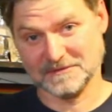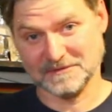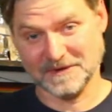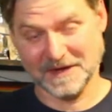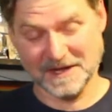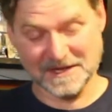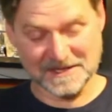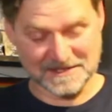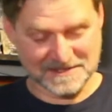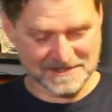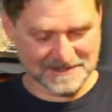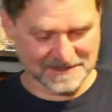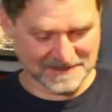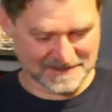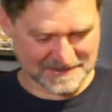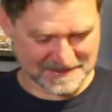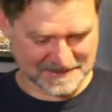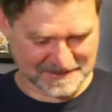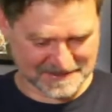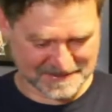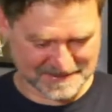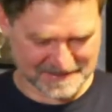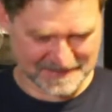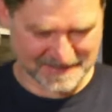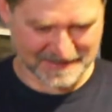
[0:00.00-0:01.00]
Falsches
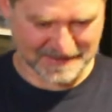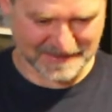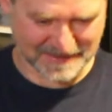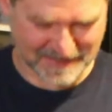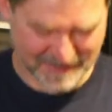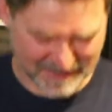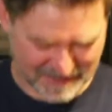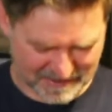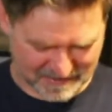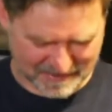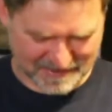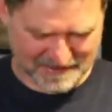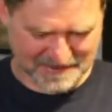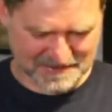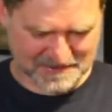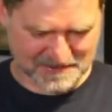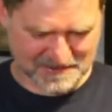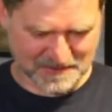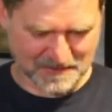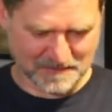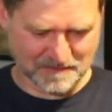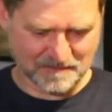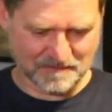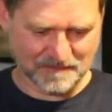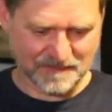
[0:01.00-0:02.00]
gesagt. Nein, aber ist
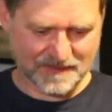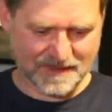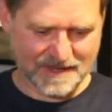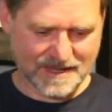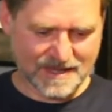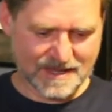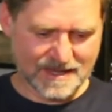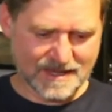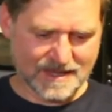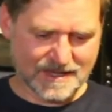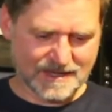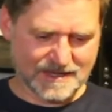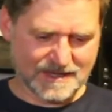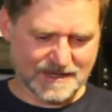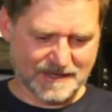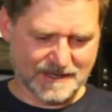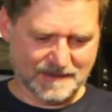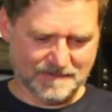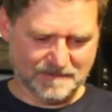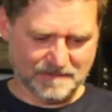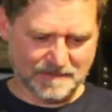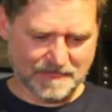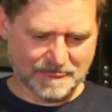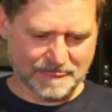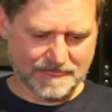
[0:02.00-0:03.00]
so.
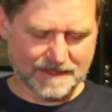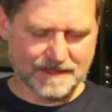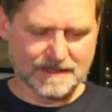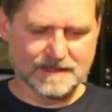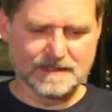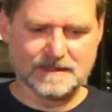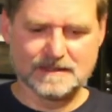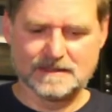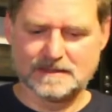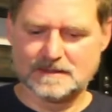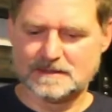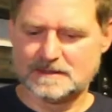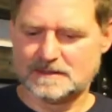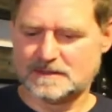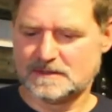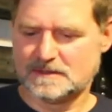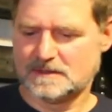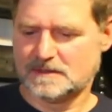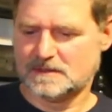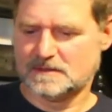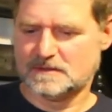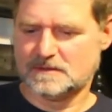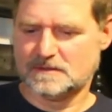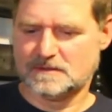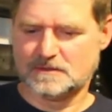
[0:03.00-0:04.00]
Ja,
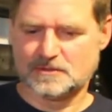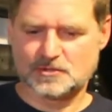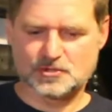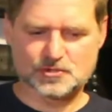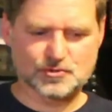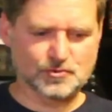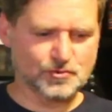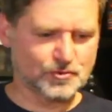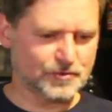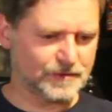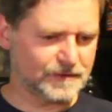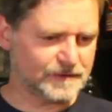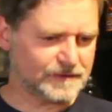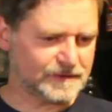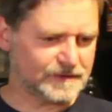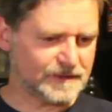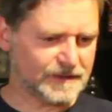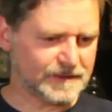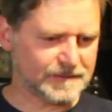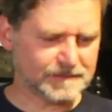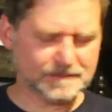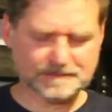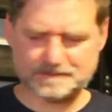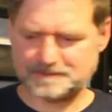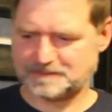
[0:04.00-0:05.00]
schönes
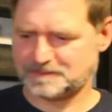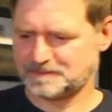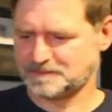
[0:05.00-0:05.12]
Ding.